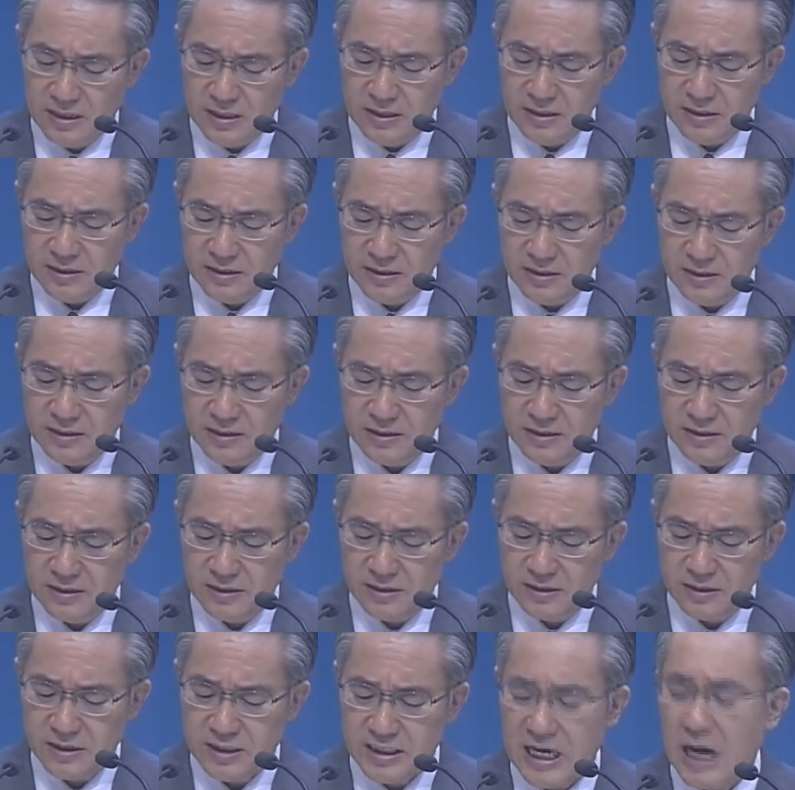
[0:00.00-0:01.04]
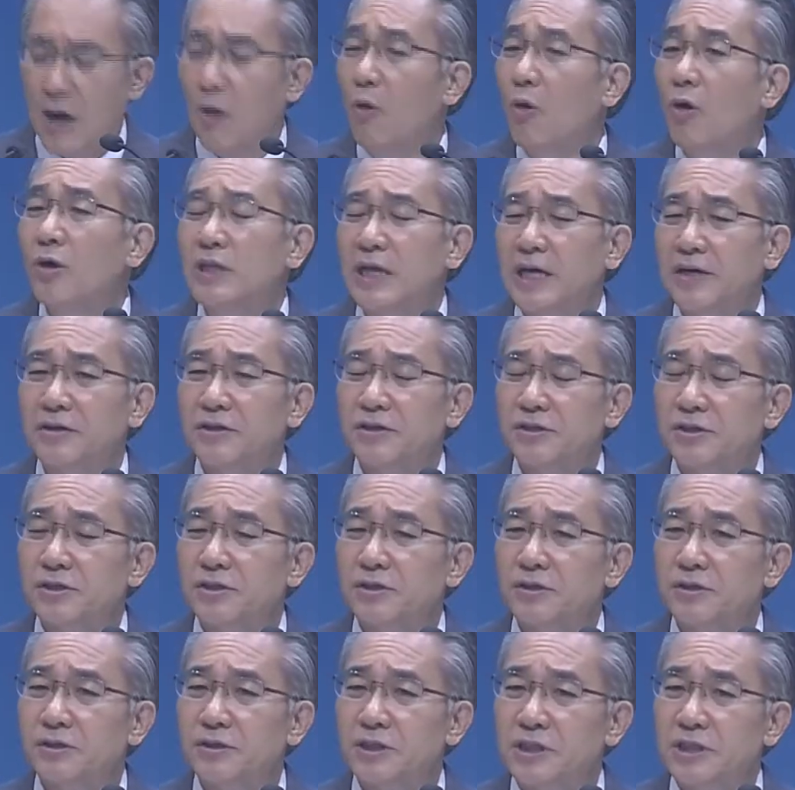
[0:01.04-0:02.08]
어,
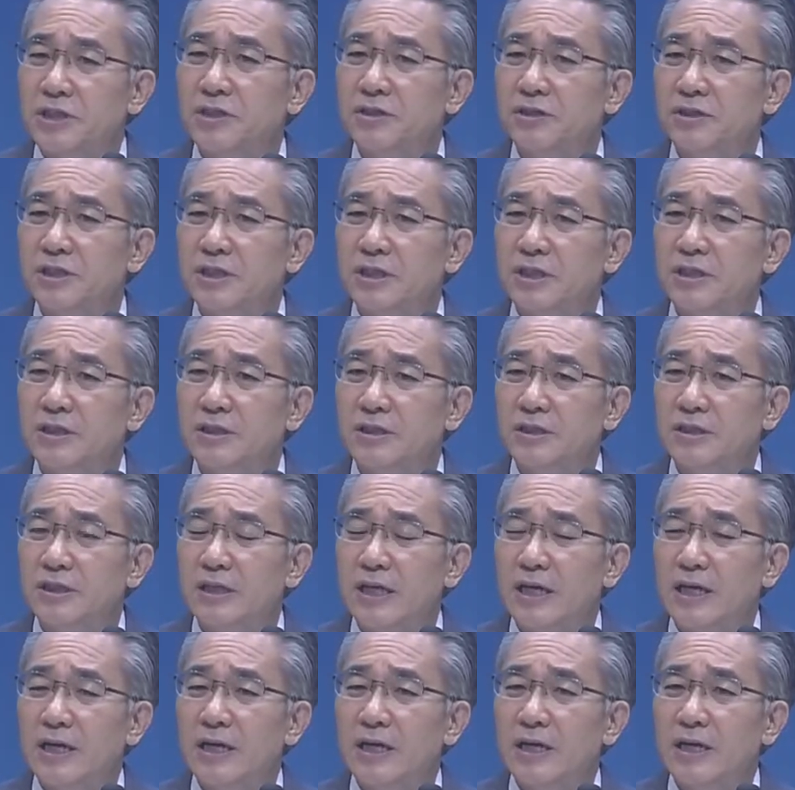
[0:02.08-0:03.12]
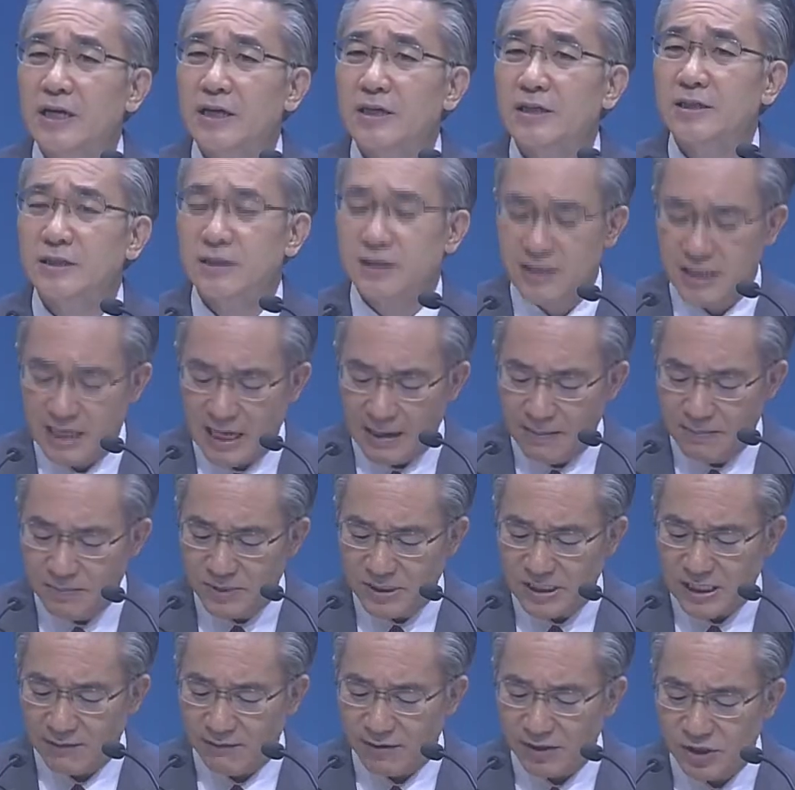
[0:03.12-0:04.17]
자원하여서 드려지는 그
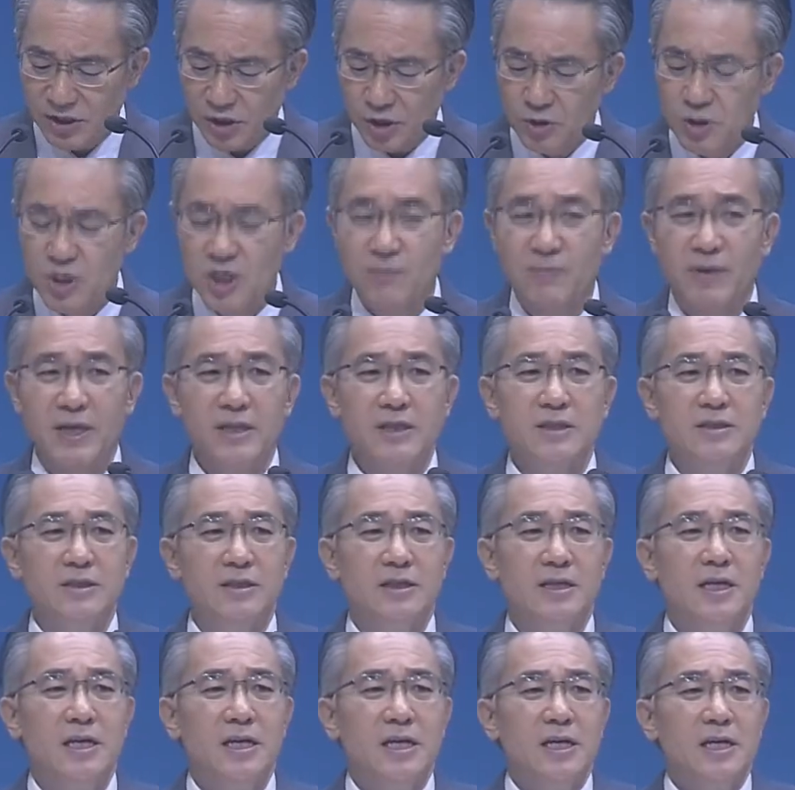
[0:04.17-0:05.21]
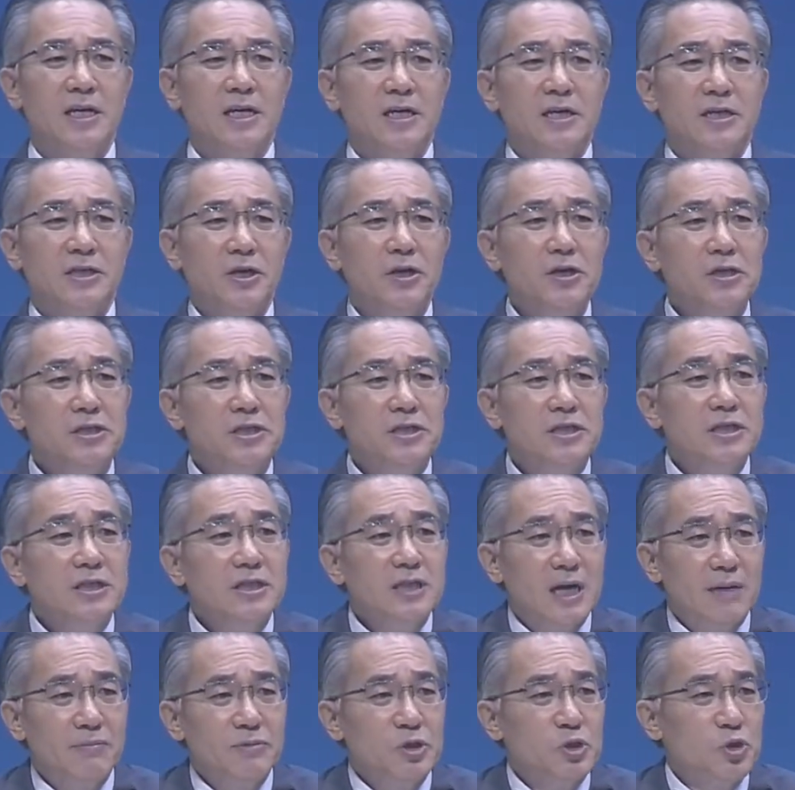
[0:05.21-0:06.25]
감사와 섬김에는
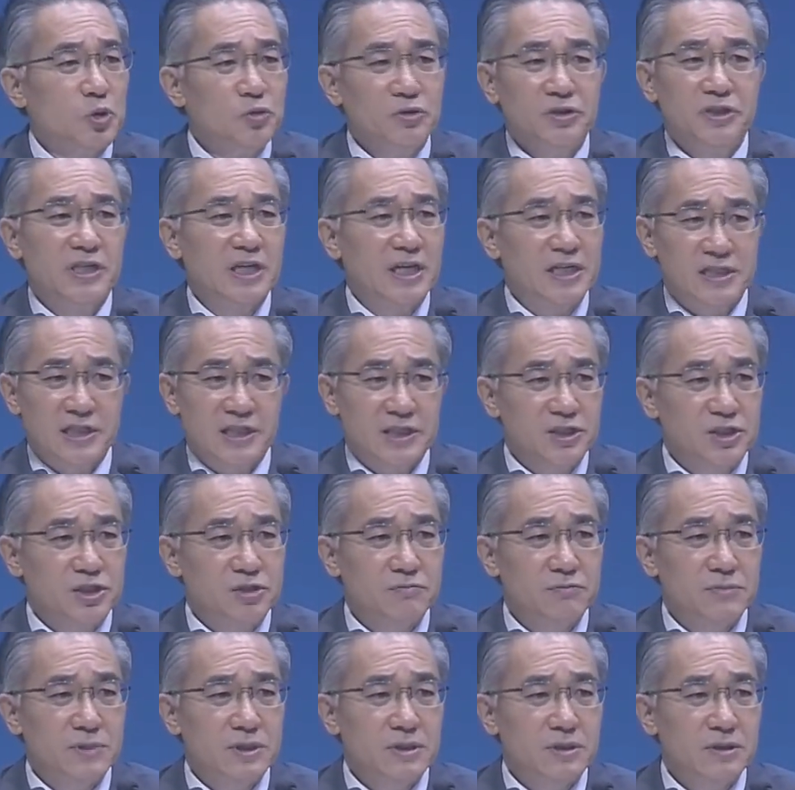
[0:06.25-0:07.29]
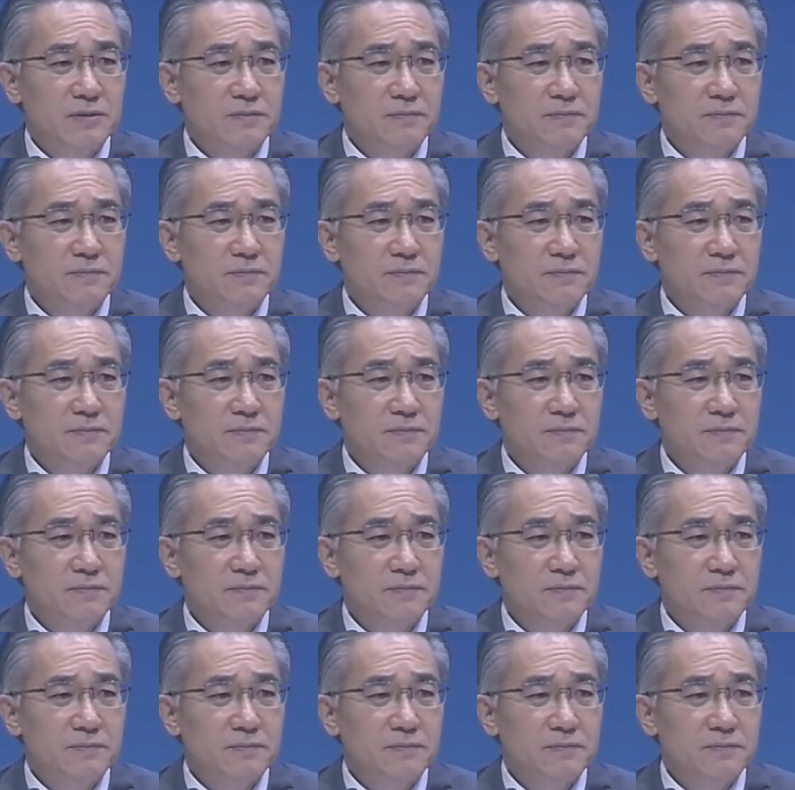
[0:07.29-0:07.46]
열등감이 존재하지 않습니다.